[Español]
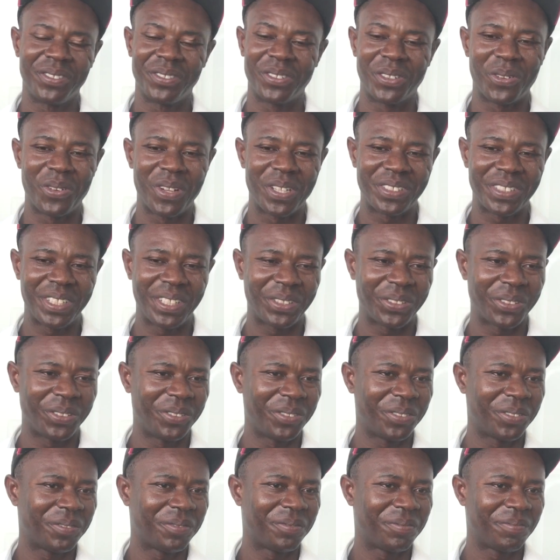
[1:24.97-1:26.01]
no lo acepto,
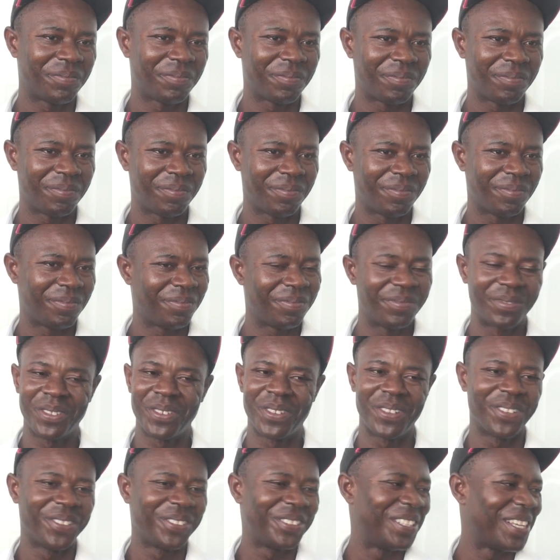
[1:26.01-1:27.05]
¿no? Ya no.
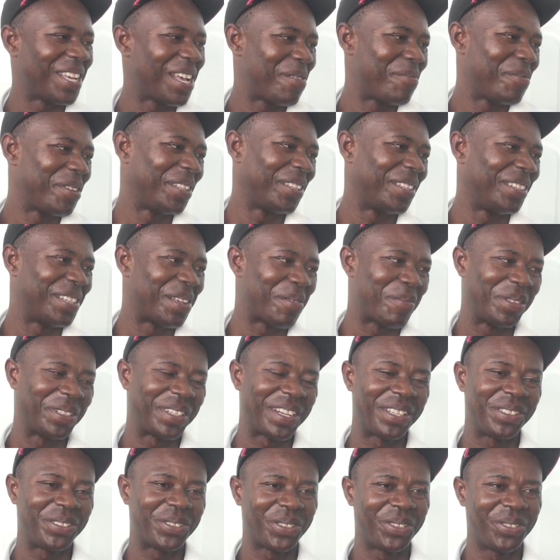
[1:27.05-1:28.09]
ya ya me
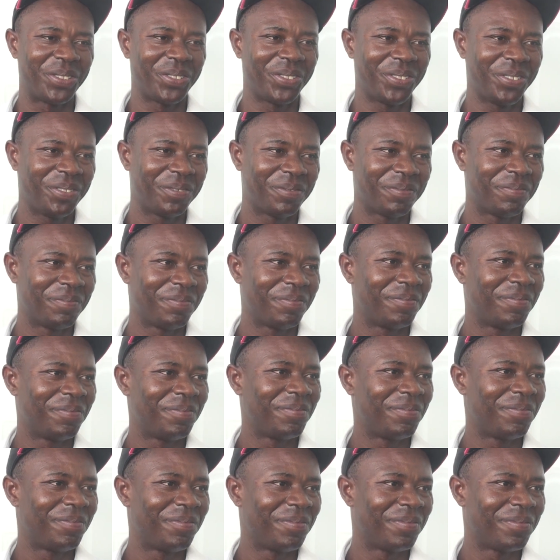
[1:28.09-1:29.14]
traicionó.
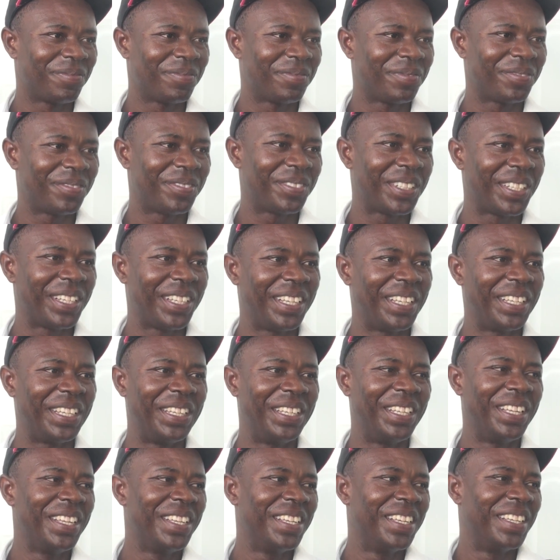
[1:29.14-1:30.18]
Claro. Sí,
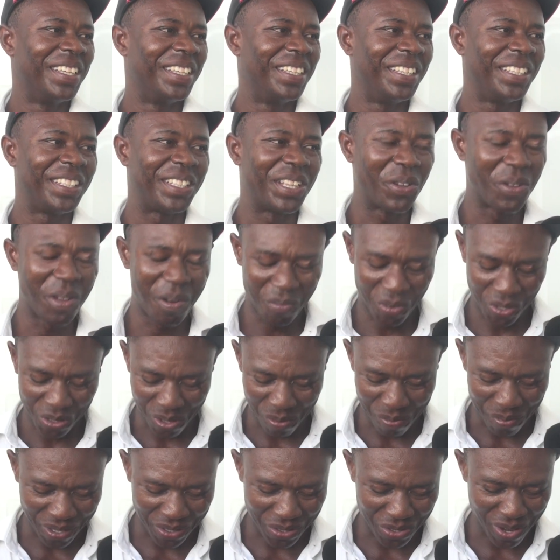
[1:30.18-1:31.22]
y, tengo el
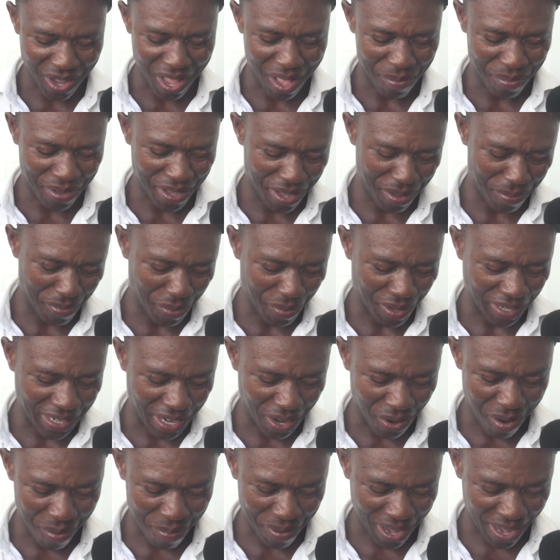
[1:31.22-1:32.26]
motor de presión a mí, me
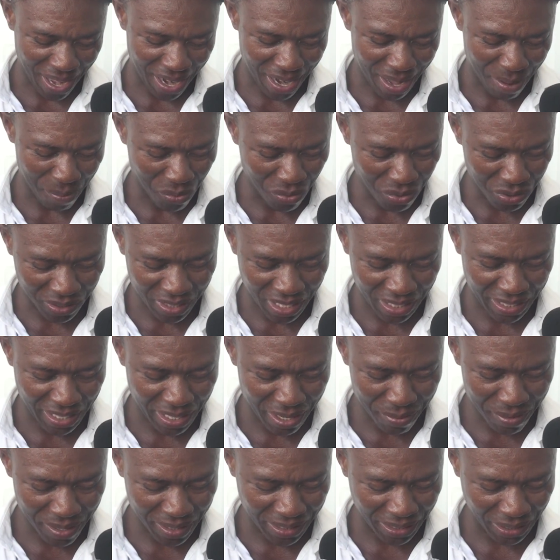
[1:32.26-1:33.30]
mandaron a pagar la multa,
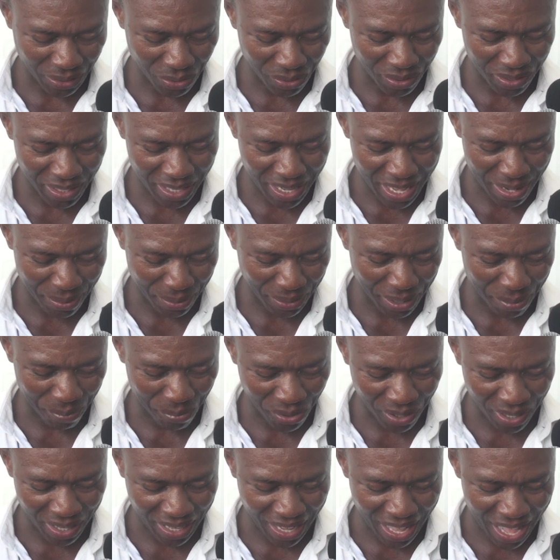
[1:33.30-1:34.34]
tiene 22 días de que
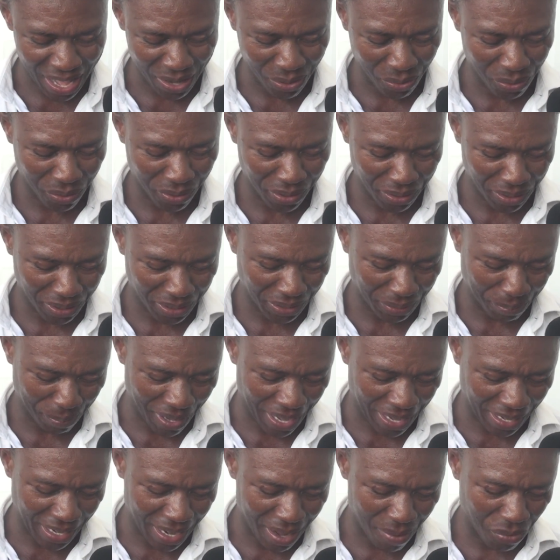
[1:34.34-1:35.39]
por el caco y,
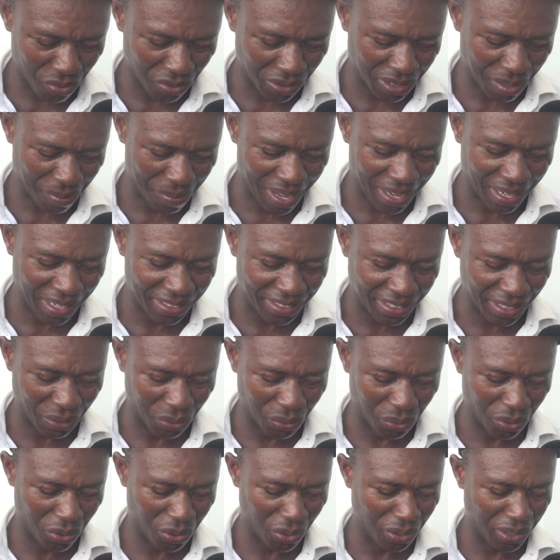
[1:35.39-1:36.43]
pagué la multa, pagué el
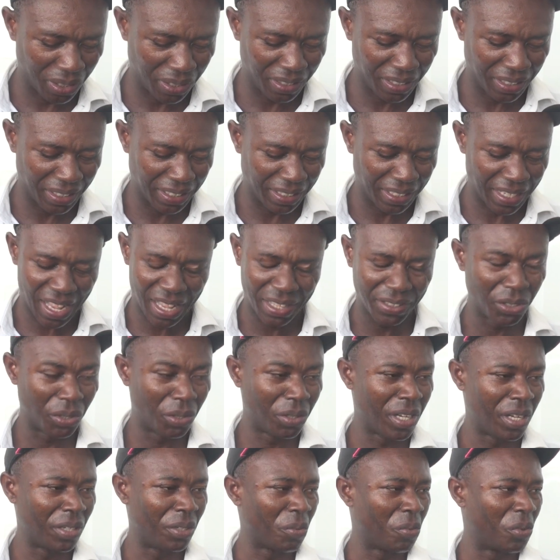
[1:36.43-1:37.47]
seguro y, nada,
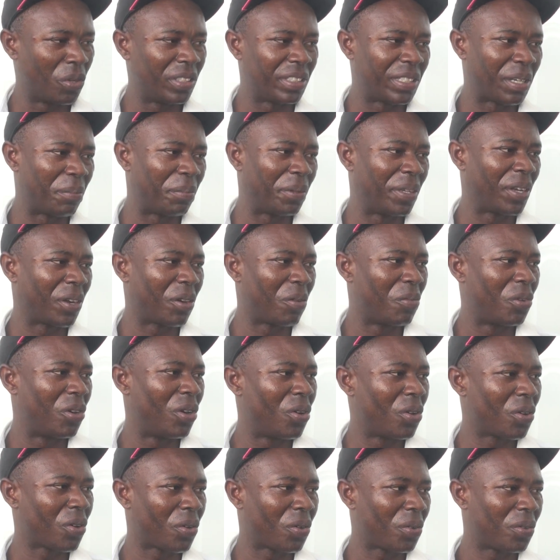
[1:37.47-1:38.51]
yo dando vuelta a pie como
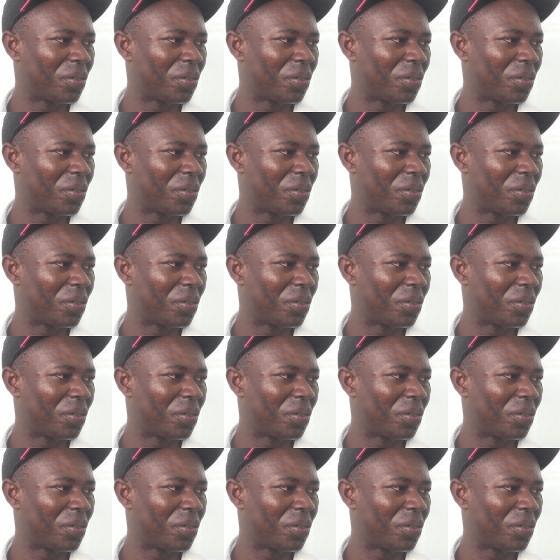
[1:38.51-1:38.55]
loco.